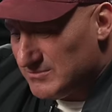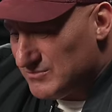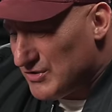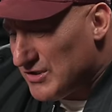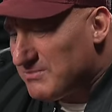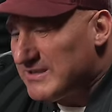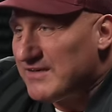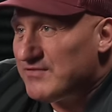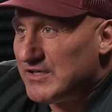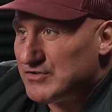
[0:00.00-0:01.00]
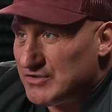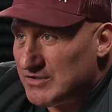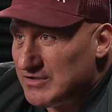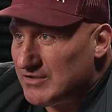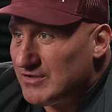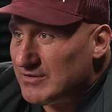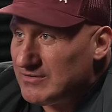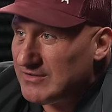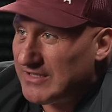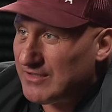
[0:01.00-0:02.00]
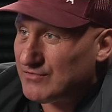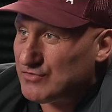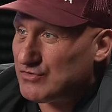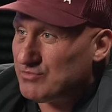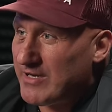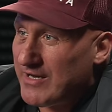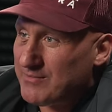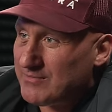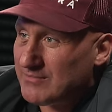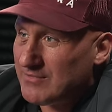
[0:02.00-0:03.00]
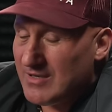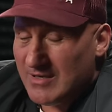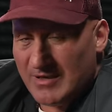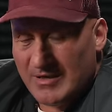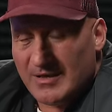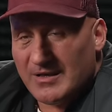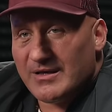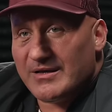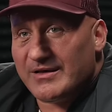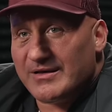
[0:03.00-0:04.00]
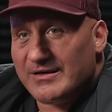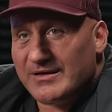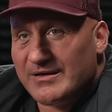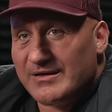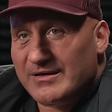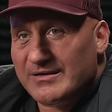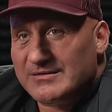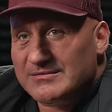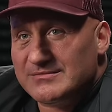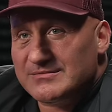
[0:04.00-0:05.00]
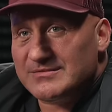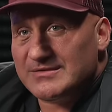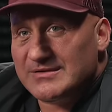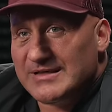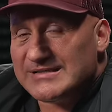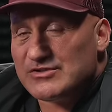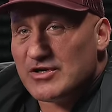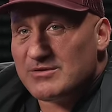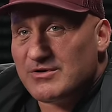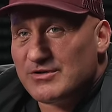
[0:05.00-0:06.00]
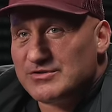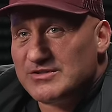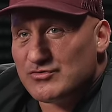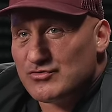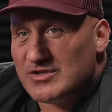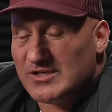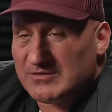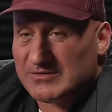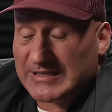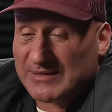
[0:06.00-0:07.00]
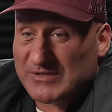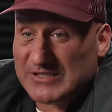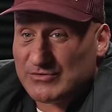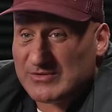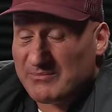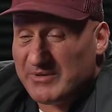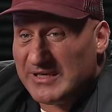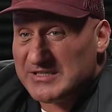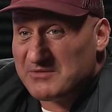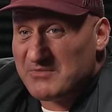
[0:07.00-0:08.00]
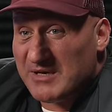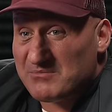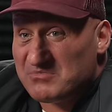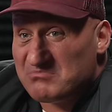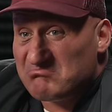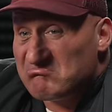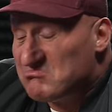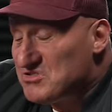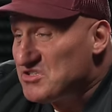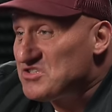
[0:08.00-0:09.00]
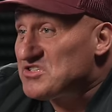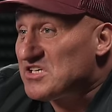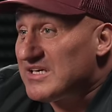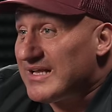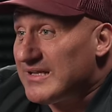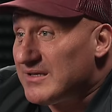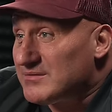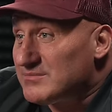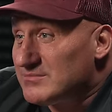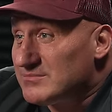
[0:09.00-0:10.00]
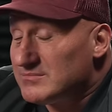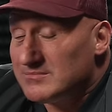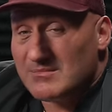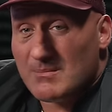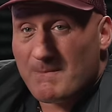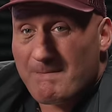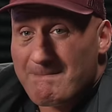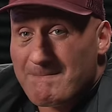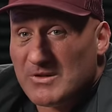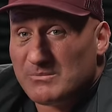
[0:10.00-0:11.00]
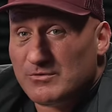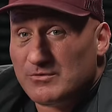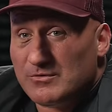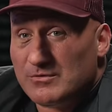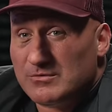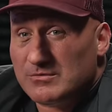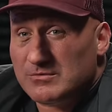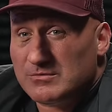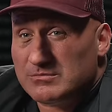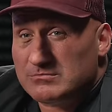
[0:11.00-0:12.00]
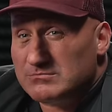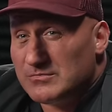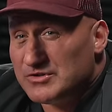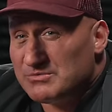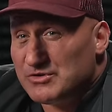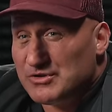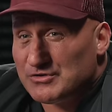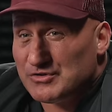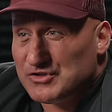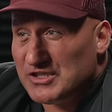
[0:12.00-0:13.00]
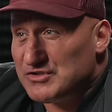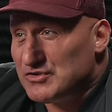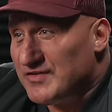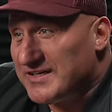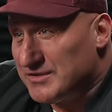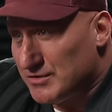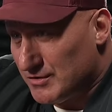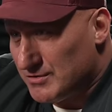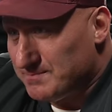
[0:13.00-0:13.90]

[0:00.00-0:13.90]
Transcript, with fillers: no i chyba największy idol, jakiego w życiu miałem. E, ja zacząłem chodzić na żurzel, tata mnie zaczął zabierać, jak miałem 3-4 lata. To był 83-4 rok.